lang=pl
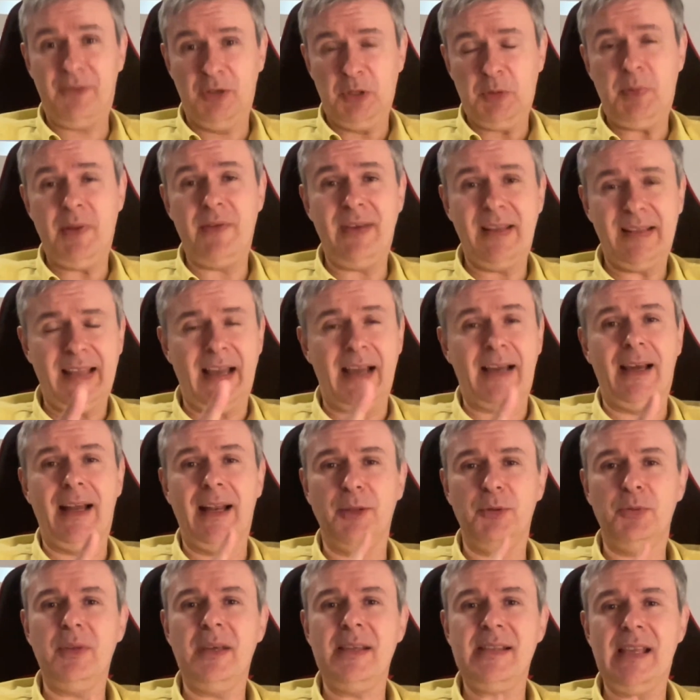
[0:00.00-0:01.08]
niewątpliwie tak, ale
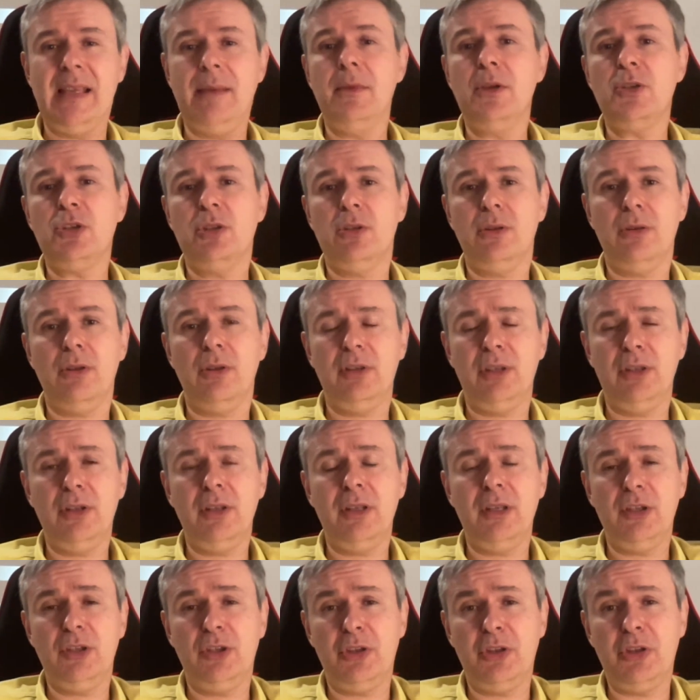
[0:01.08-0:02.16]
tutaj zanim jeszcze do, do,
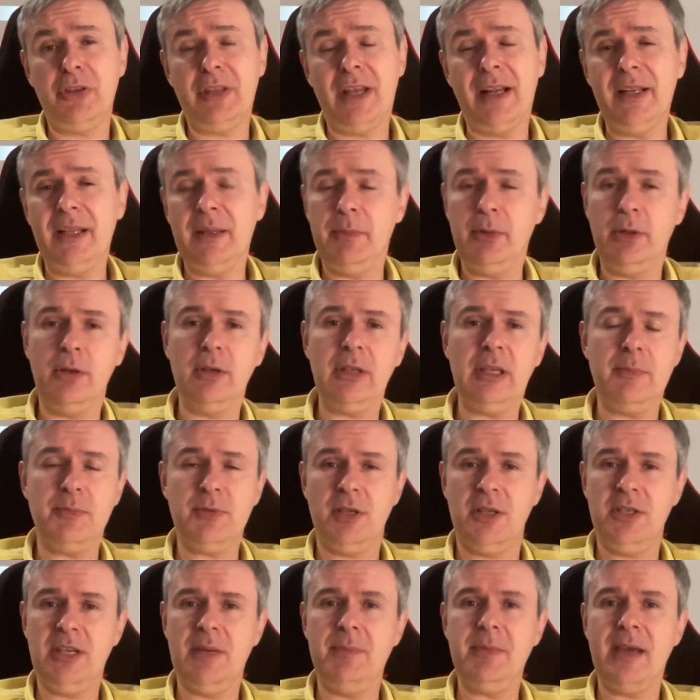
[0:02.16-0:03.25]
tej totalnej biologii
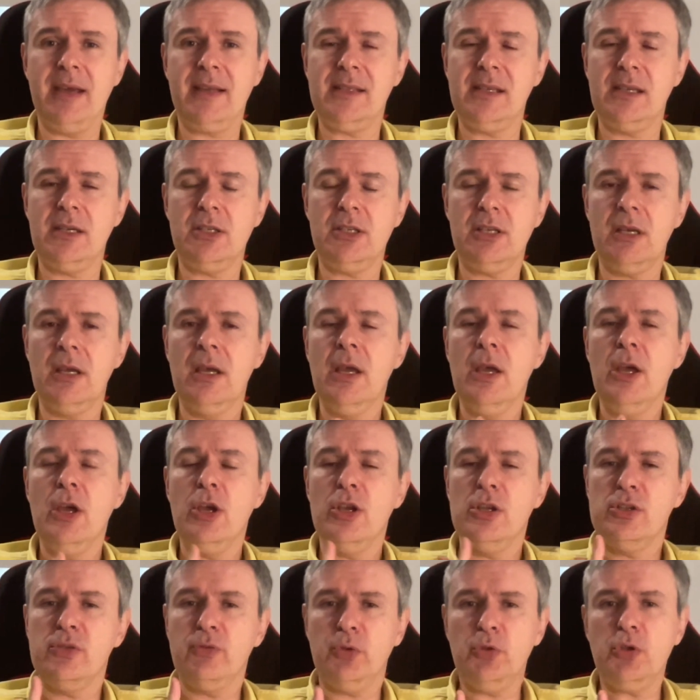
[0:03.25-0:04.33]
przejdziemy, ja chcę jeszcze
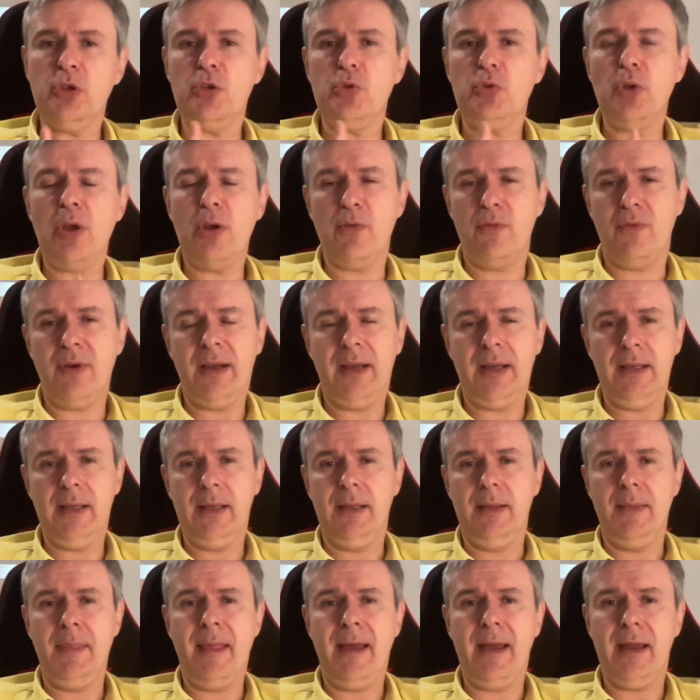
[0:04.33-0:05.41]
zwrócić tutaj uwagę
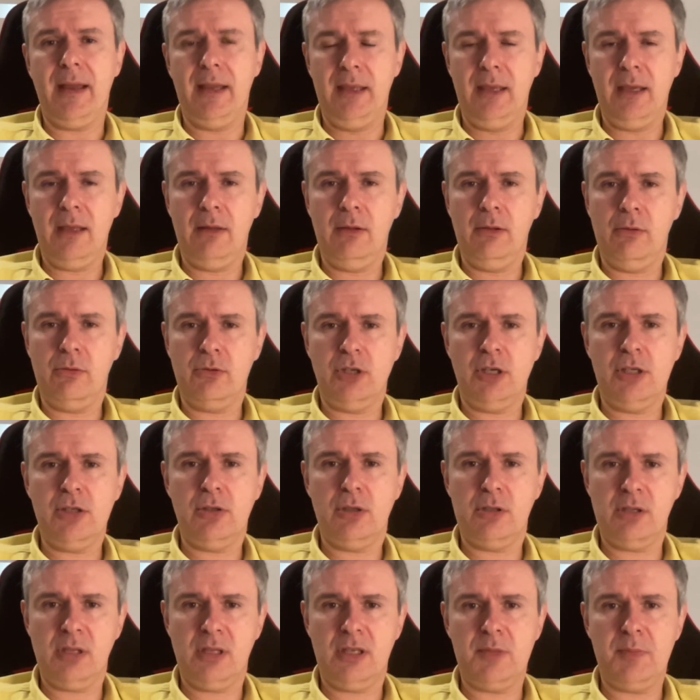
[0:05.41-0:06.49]
na jedną rzecz,
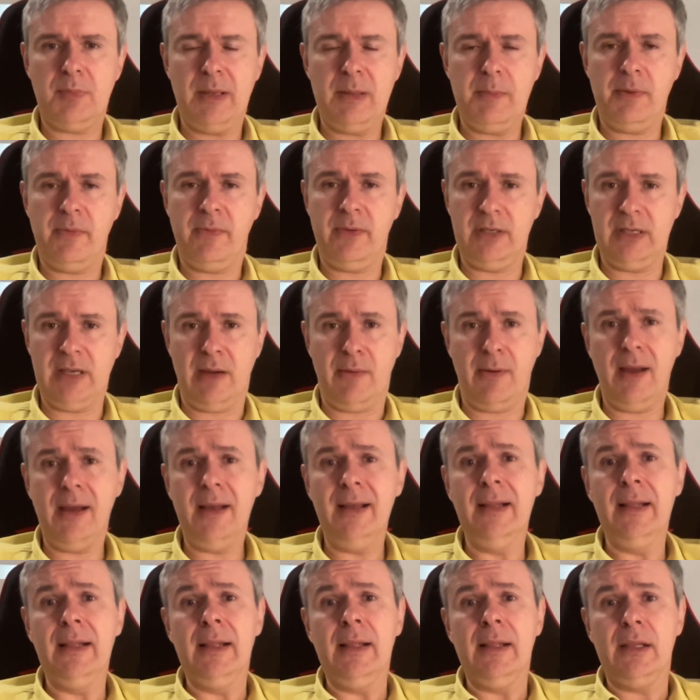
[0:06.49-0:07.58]
to co też Pani powiedziała, mm
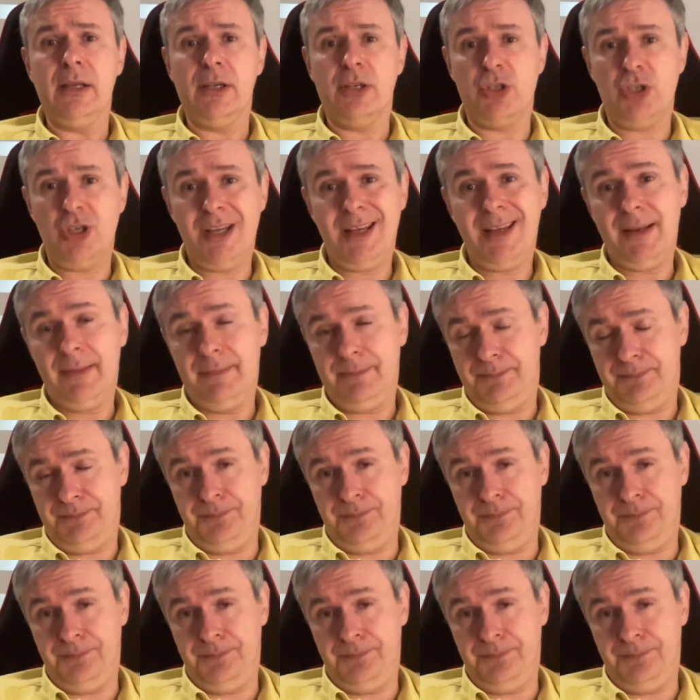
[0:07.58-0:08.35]
-hmm. że